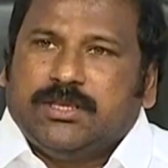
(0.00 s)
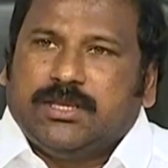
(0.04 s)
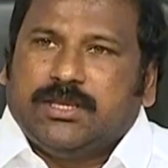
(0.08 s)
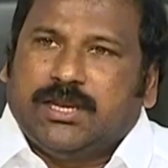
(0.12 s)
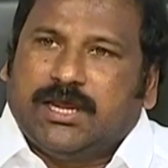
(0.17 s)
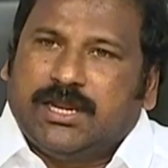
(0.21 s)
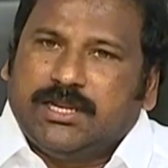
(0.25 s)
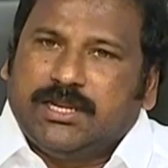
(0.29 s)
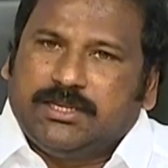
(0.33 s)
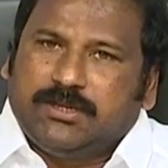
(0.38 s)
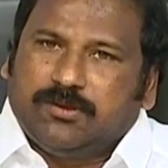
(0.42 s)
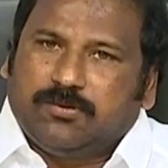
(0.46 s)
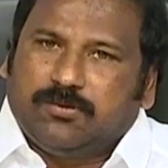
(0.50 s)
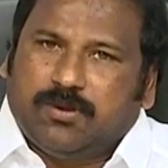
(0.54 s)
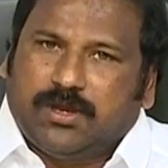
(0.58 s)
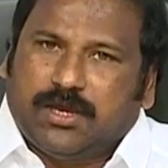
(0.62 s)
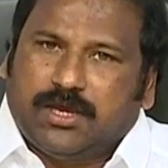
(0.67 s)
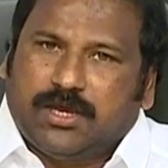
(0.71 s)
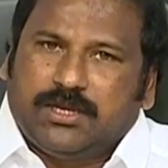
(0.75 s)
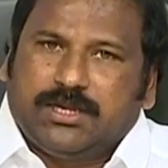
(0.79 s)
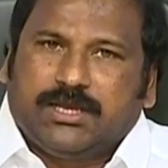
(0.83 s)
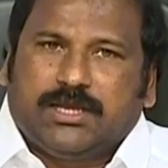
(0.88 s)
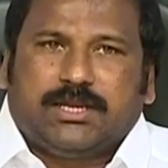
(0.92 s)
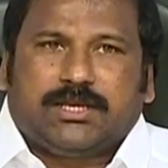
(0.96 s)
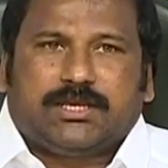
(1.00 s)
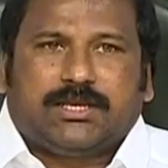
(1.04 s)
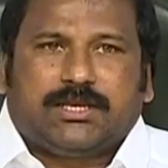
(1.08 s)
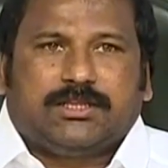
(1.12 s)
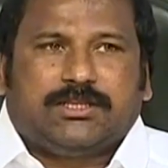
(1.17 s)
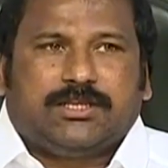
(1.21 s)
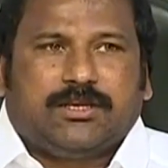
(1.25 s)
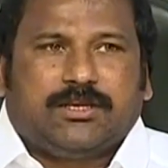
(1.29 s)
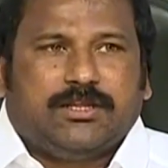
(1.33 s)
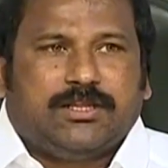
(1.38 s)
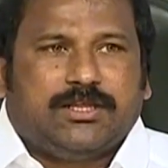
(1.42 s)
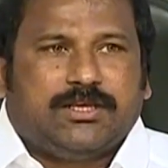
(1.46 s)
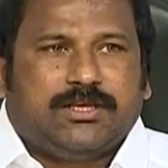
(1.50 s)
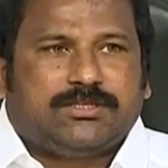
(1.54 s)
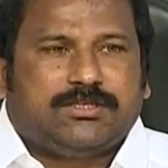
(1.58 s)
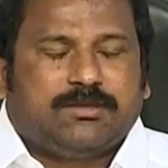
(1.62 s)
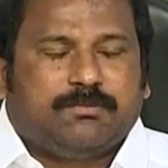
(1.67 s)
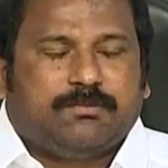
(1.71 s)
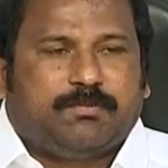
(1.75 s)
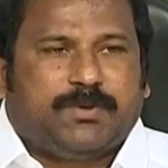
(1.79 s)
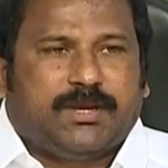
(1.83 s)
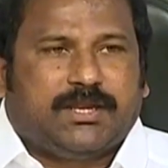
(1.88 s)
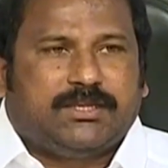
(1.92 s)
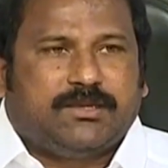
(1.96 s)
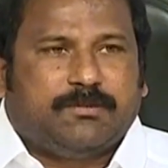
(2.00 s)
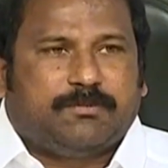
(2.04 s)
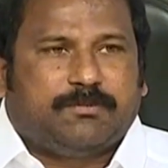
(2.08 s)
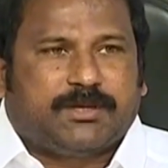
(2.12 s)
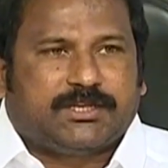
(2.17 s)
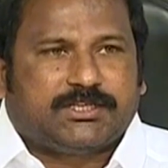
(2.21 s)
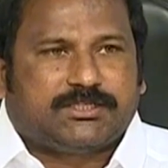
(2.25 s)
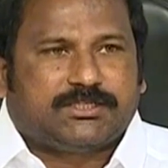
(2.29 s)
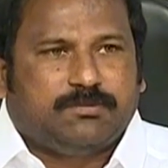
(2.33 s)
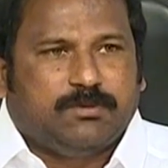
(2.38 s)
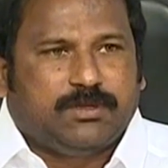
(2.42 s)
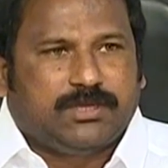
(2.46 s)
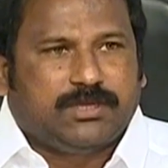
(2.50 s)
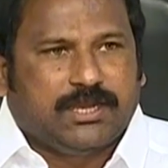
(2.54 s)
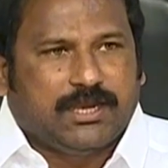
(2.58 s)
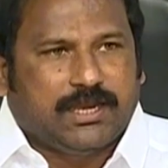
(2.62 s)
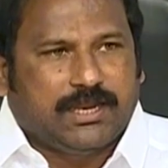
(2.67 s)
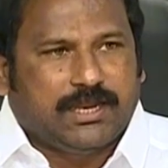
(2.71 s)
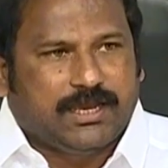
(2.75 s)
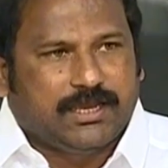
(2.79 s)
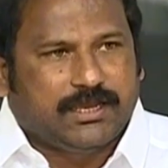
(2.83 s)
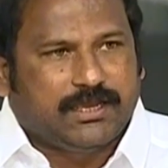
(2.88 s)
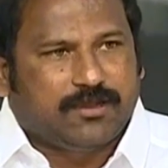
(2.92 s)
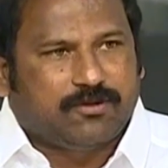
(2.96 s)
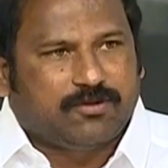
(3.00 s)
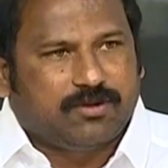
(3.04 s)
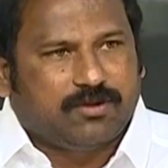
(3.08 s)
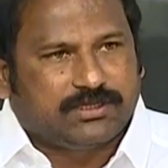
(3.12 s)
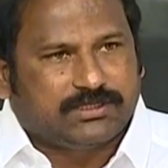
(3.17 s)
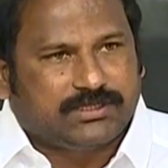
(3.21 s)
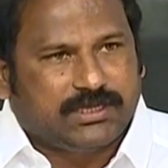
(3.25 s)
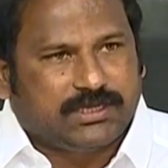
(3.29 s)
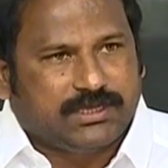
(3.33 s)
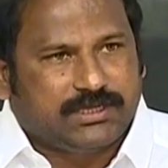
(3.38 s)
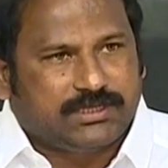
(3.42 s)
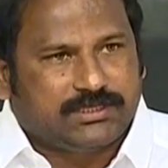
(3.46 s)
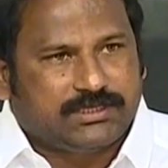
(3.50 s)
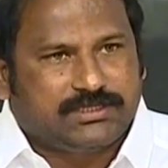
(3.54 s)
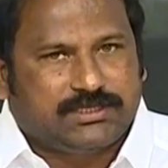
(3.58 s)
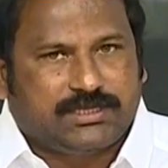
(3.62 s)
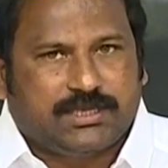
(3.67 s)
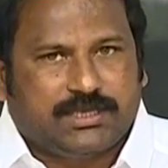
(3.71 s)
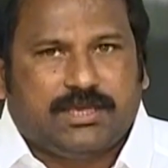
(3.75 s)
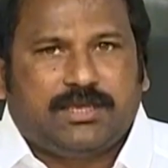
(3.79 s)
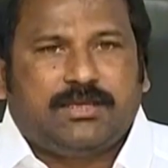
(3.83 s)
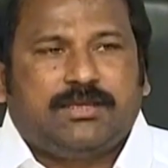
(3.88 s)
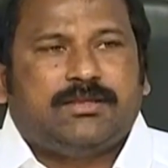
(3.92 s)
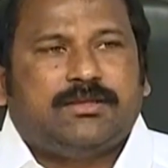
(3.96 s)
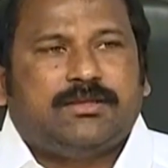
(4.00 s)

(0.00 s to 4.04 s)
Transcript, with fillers: ఇలాంటి వారు గనక తెలుగుదేశం పార్టీ ప్రెస్ మీట్లు ఇలాగే కొనసాగిస్తే